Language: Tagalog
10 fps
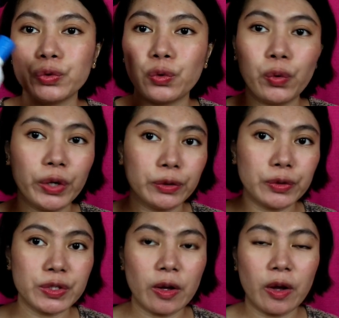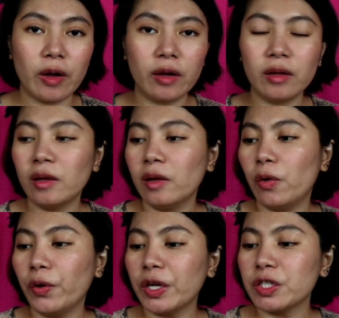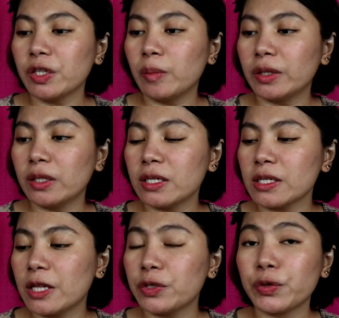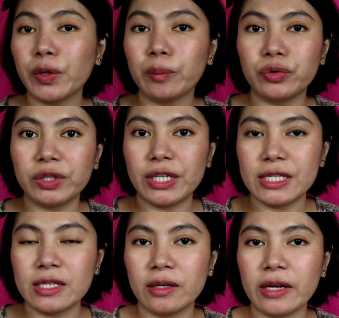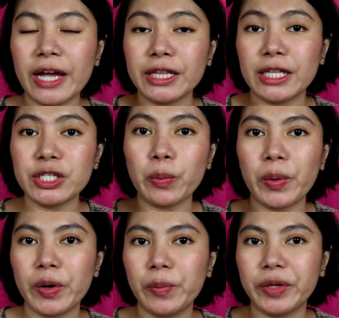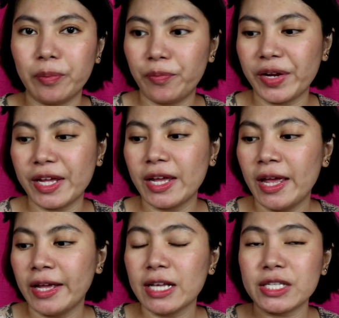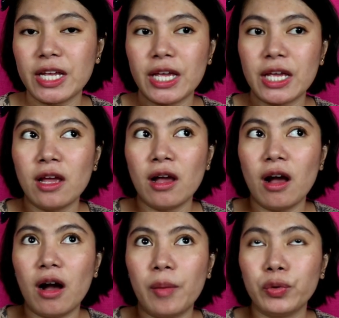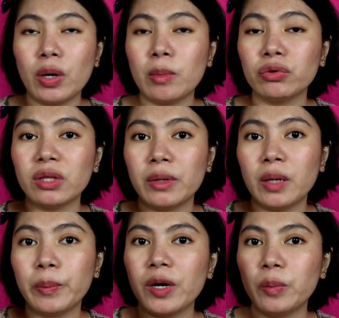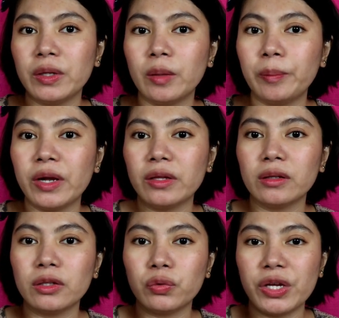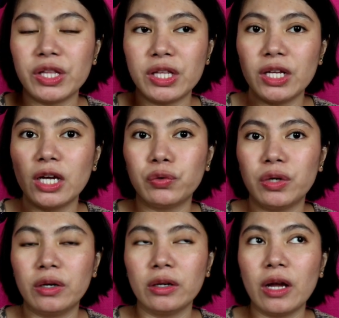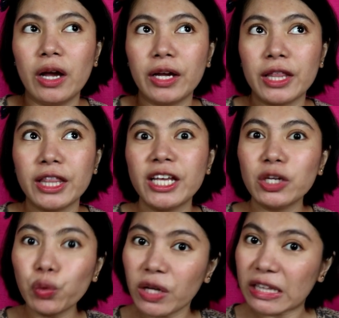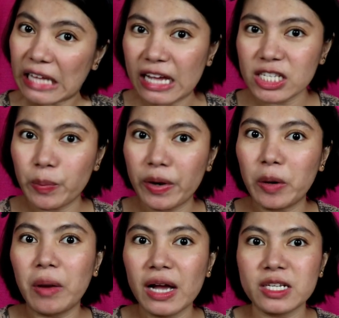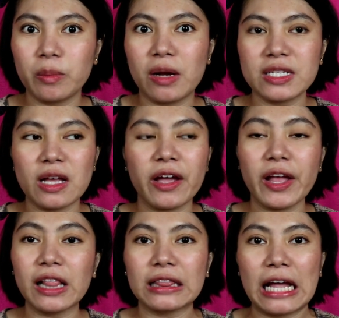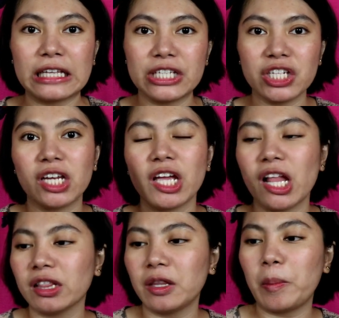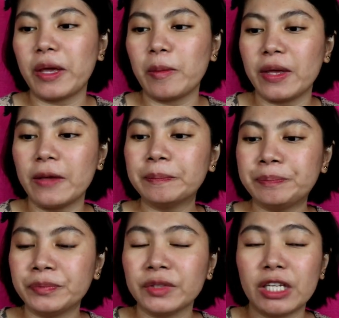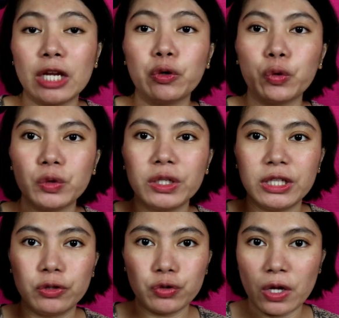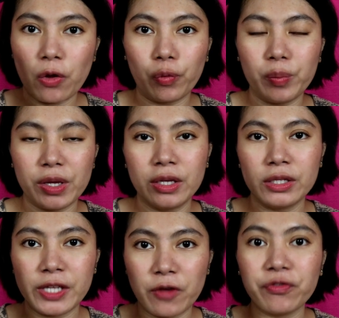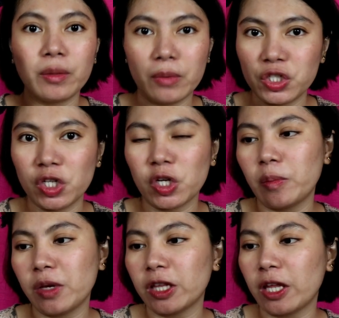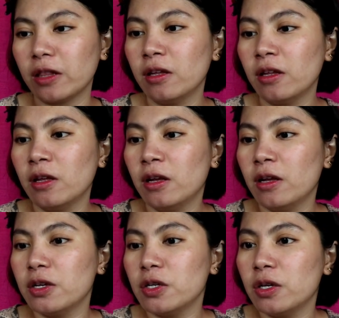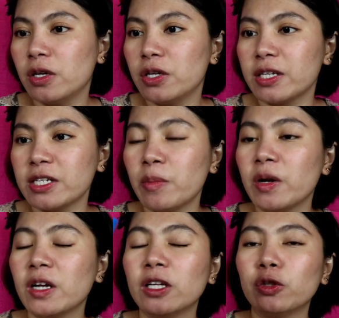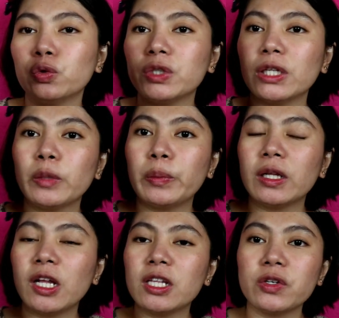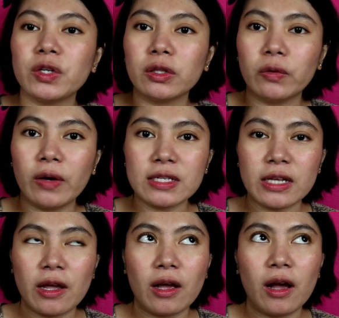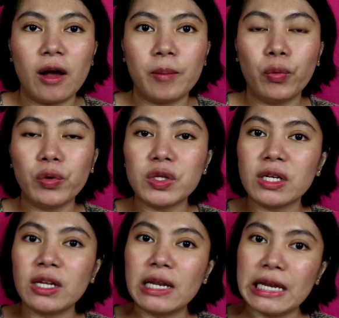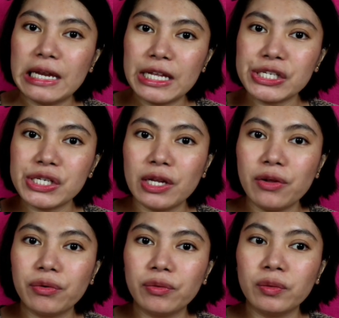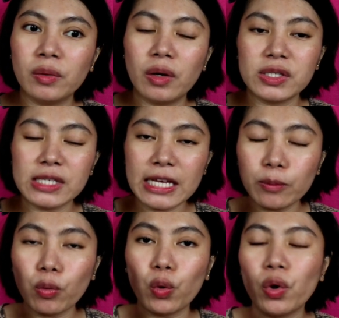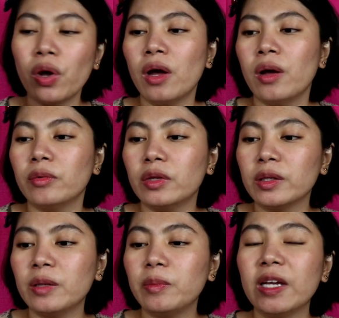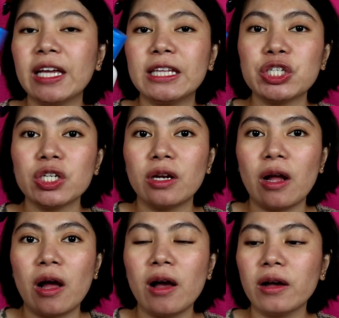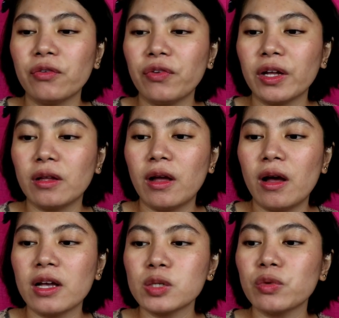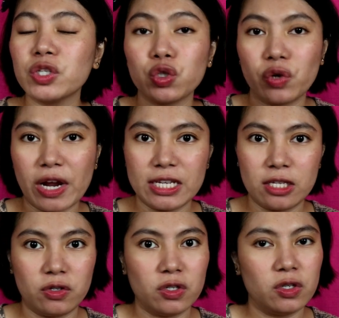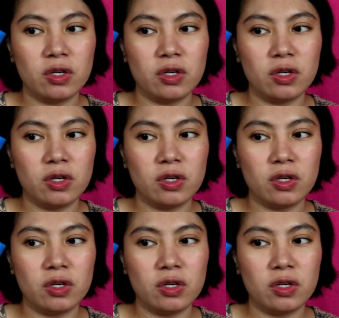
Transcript: So, okay to sa occasion gamitin as cleanser ng buntis. Kahit hindi siya paraben free. Kasi, um, yung amount naman ng paraben ng product na to ay hindi ganun, ah, hindi ganun kataas para makasama sa health natin tsaka health ni baby. Tinanong ko na din to sa OB. Safe naman siyang gamitin. Kasi maganda tong Cetaphil cleanser na to kasi um, bukod sa nalilinis niya na yung skin mo, nagbibigay din siya ng effect na as moisturizer.